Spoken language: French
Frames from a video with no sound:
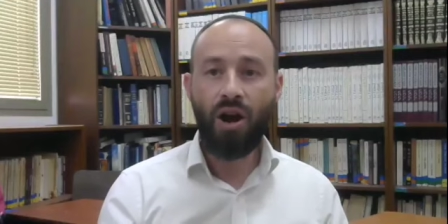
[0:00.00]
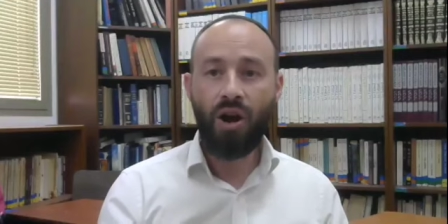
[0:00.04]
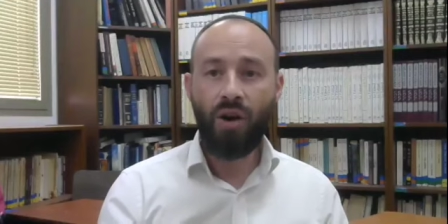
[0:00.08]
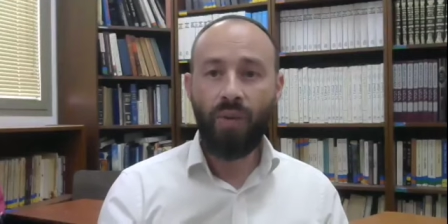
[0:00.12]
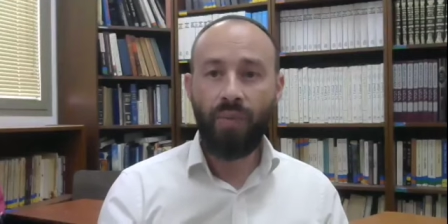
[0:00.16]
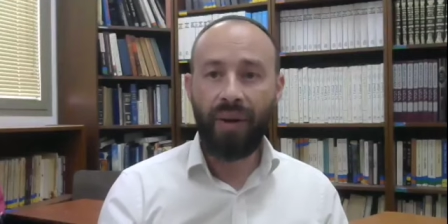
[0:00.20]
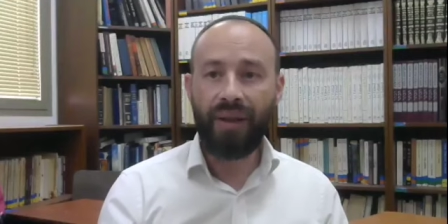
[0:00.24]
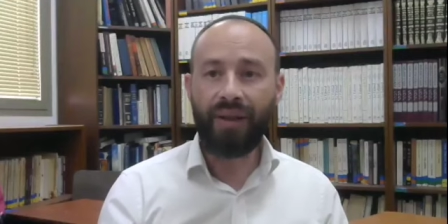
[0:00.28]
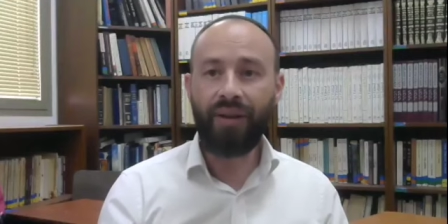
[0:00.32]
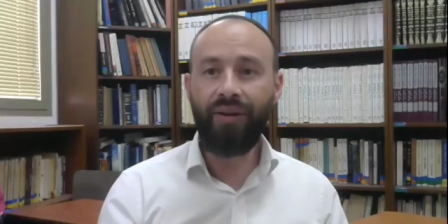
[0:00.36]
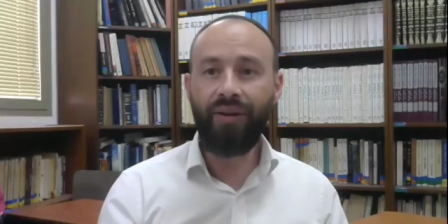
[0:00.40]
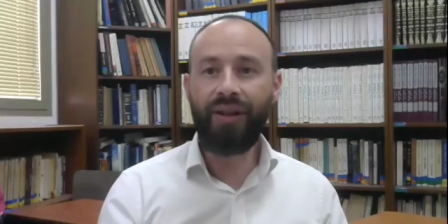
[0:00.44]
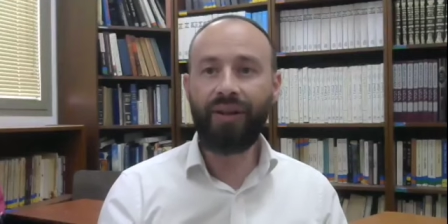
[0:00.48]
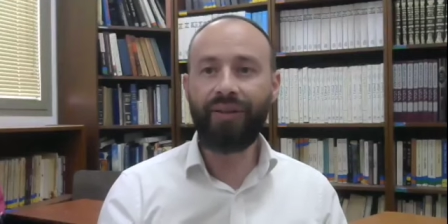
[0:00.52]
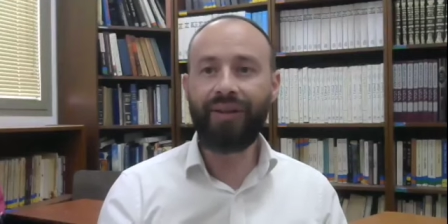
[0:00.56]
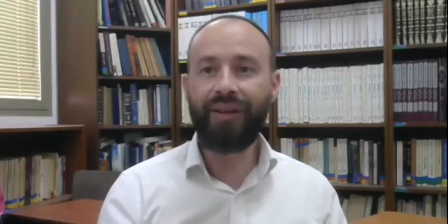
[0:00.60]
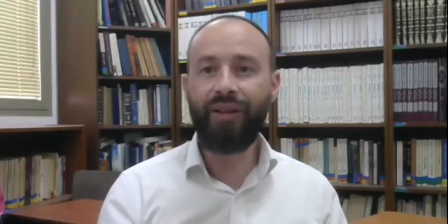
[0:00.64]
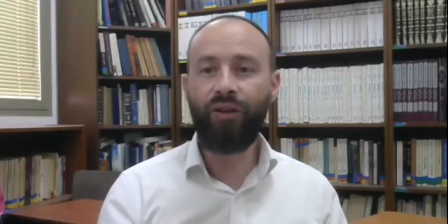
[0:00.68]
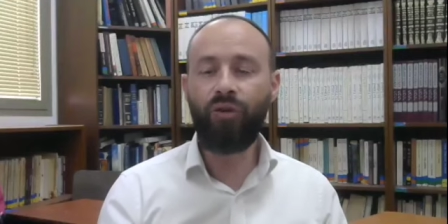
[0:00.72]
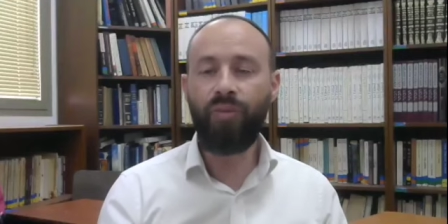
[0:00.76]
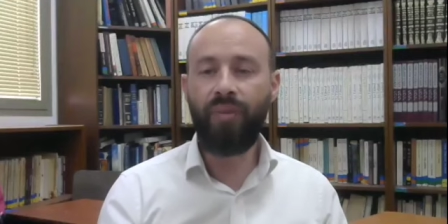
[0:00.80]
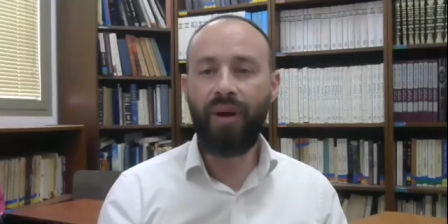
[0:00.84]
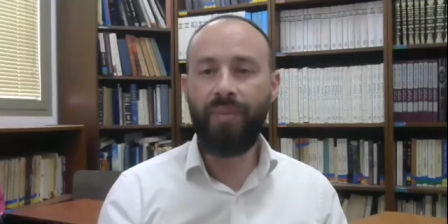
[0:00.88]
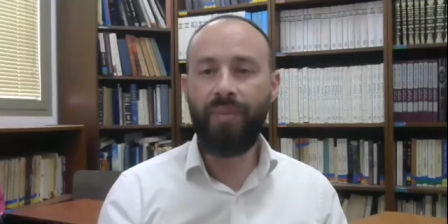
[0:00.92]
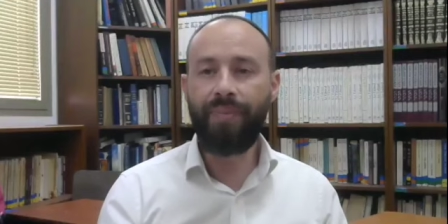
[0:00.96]
Maintenant, il en est
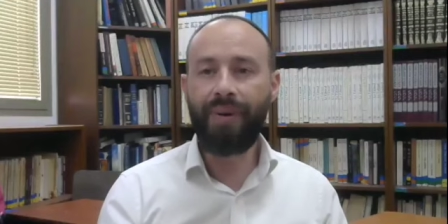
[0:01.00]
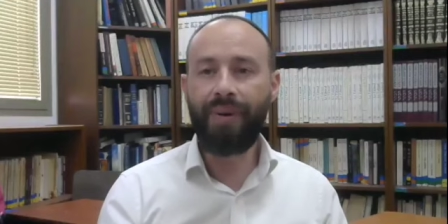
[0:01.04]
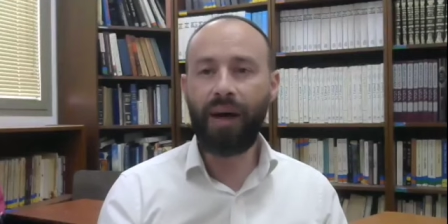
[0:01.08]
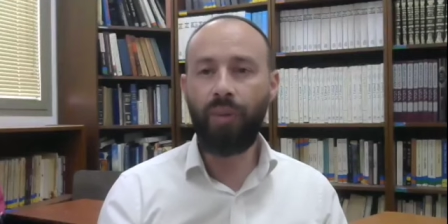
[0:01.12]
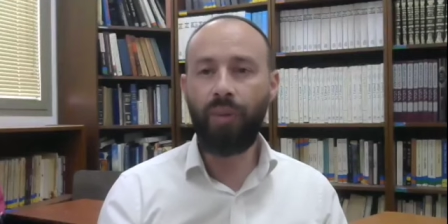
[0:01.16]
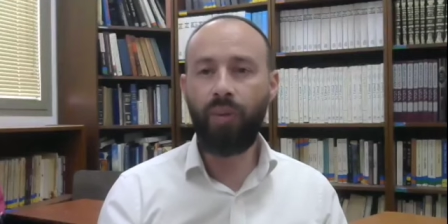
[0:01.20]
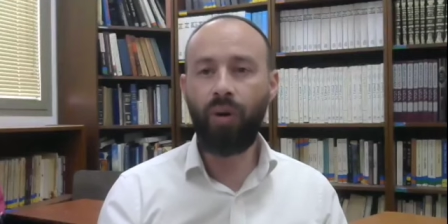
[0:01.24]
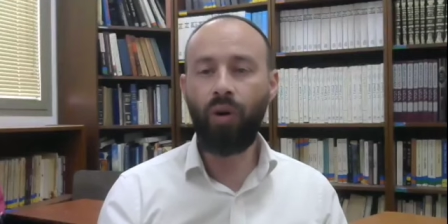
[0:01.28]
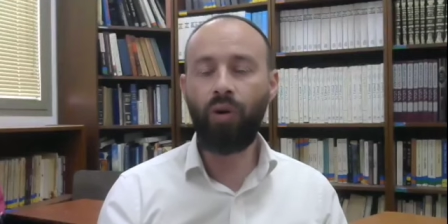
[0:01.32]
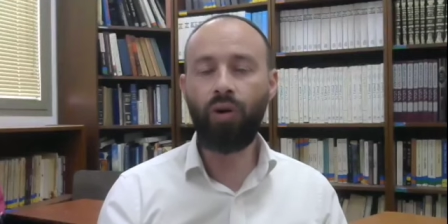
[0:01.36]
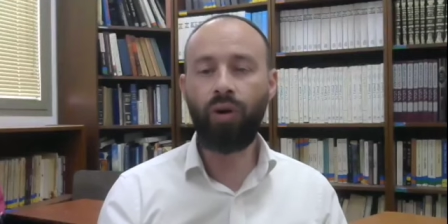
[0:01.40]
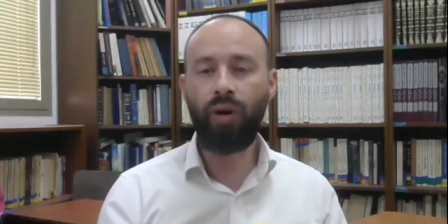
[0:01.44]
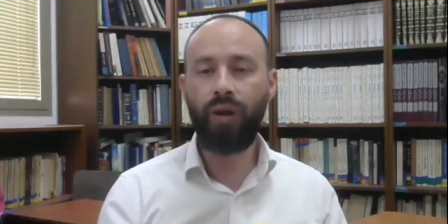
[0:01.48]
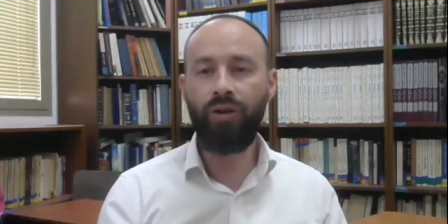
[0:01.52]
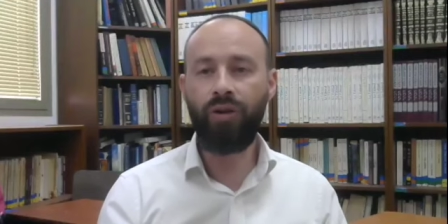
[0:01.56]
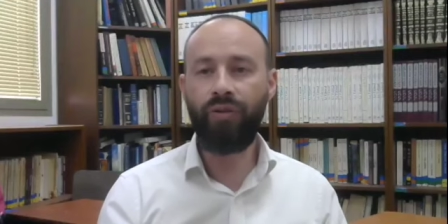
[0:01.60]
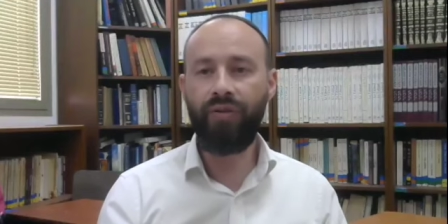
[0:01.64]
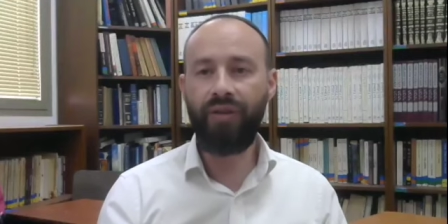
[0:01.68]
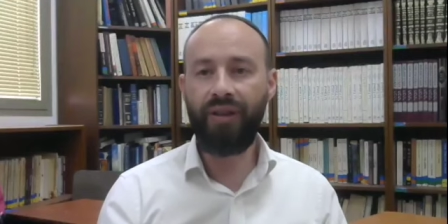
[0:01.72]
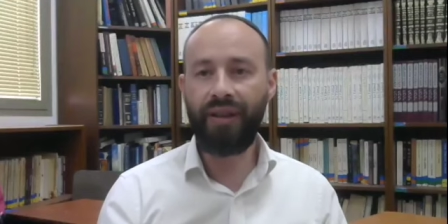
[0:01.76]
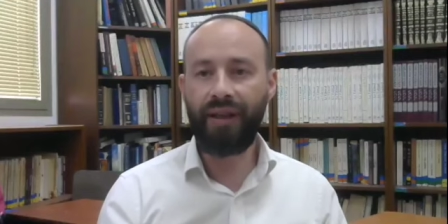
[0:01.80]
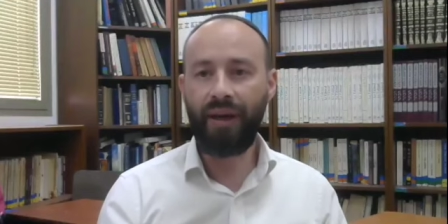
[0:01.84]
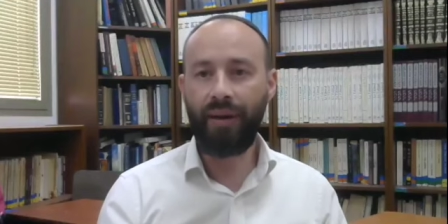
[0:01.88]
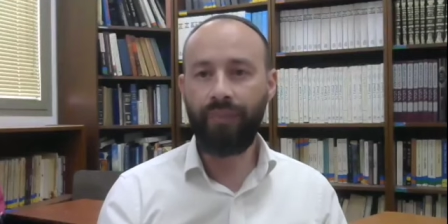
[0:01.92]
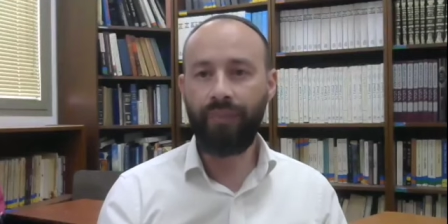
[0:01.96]
de même par rapport au Cohen de
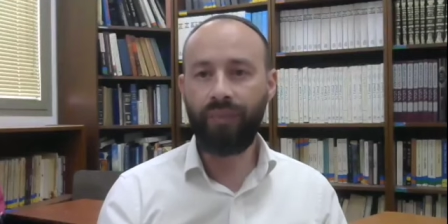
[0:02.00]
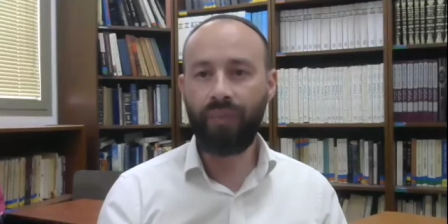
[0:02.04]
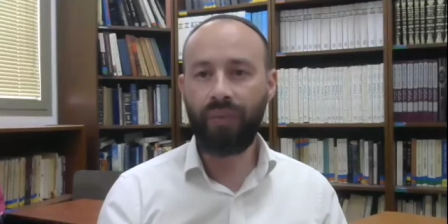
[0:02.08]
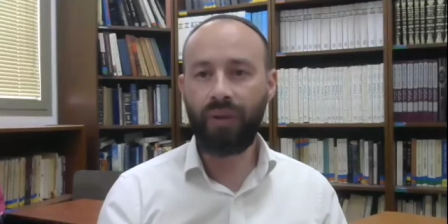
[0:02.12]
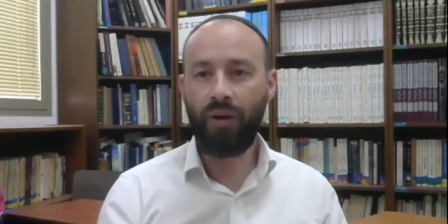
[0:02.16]
Vilna.